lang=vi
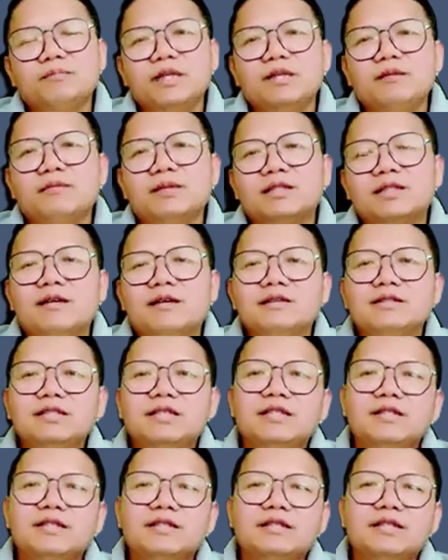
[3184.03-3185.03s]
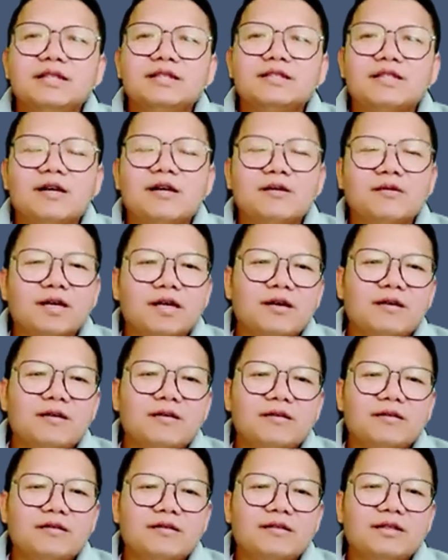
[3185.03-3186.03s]
mà tao chia giờ tí sào
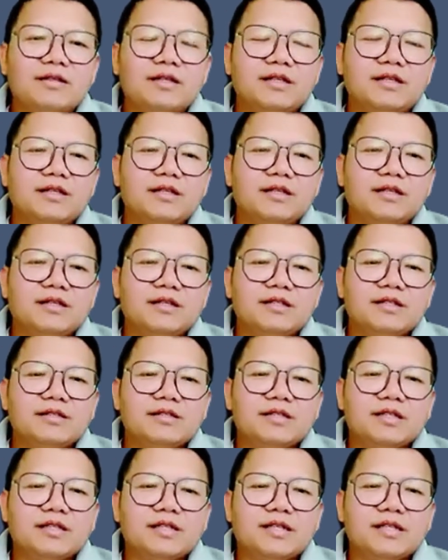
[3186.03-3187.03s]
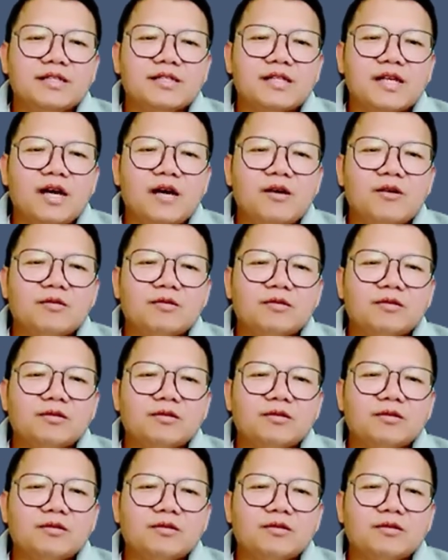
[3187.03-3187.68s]
cao sẽ cái đấy sao